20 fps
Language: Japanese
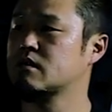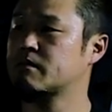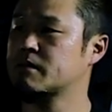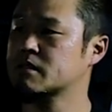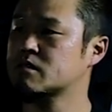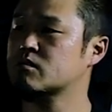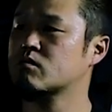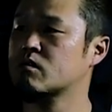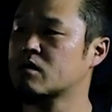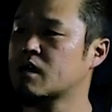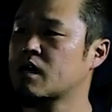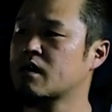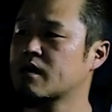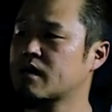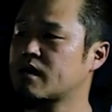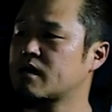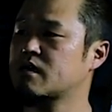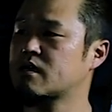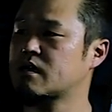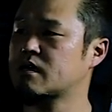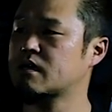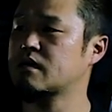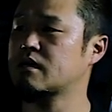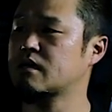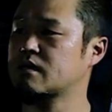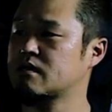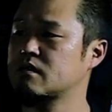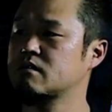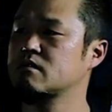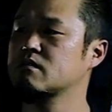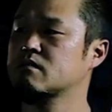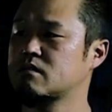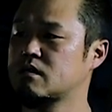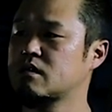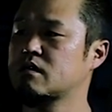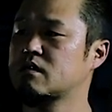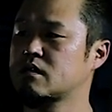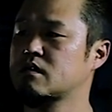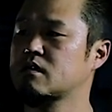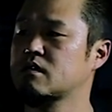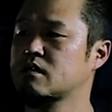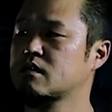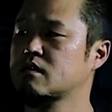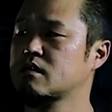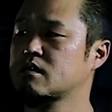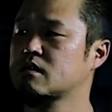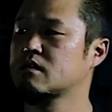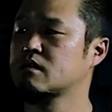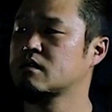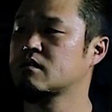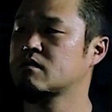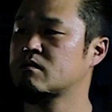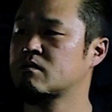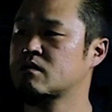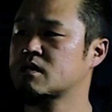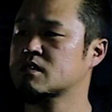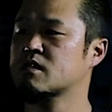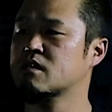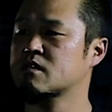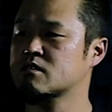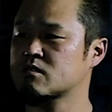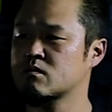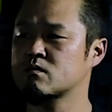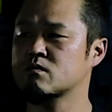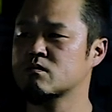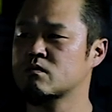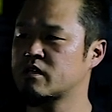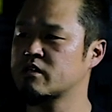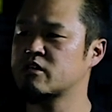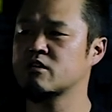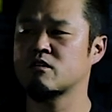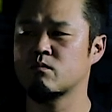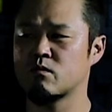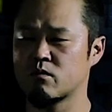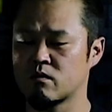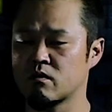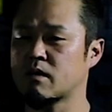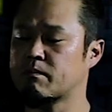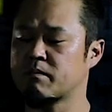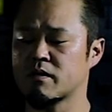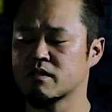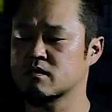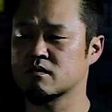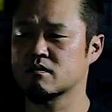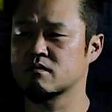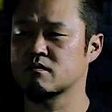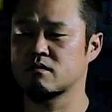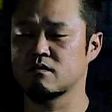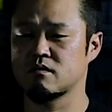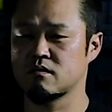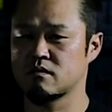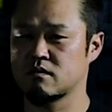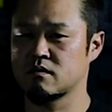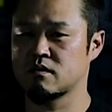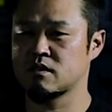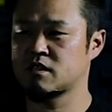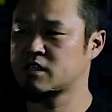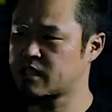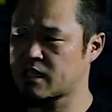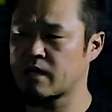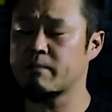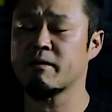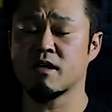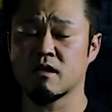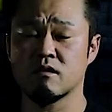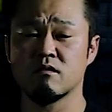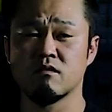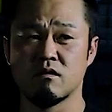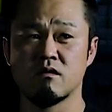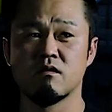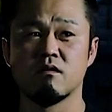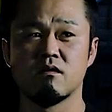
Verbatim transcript: まあ、そこ考えながらやってるよね。オーナーさんが想像できるものをやっぱじゃダメだと。